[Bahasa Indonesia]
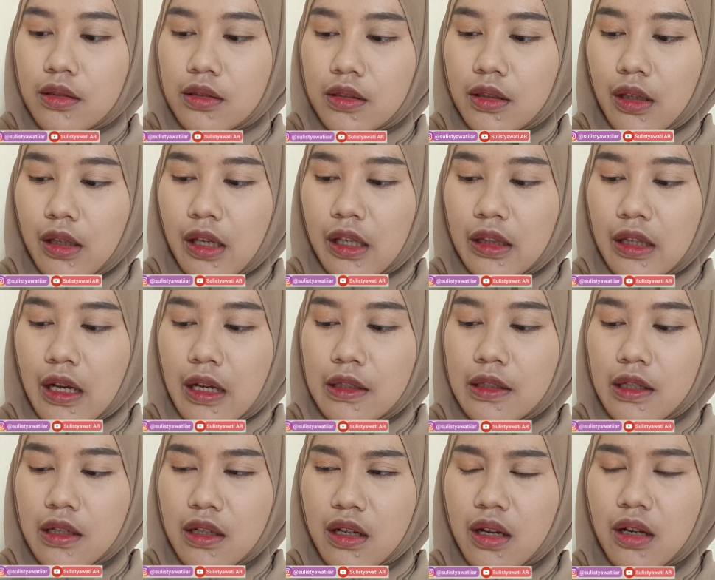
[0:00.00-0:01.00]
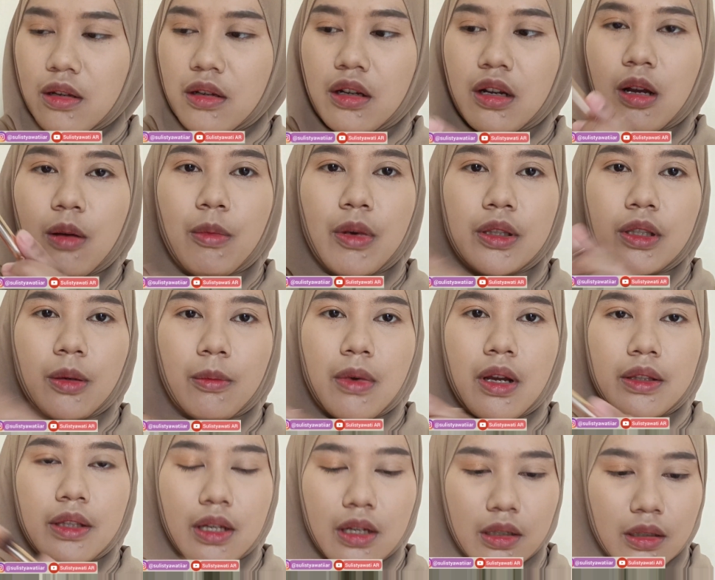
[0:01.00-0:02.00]
Sedikit aja, nggak nggak
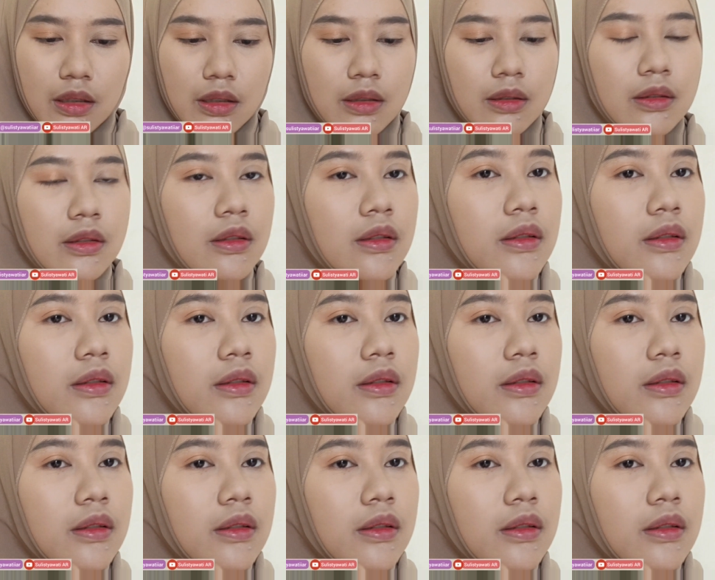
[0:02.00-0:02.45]
banyak-banyak.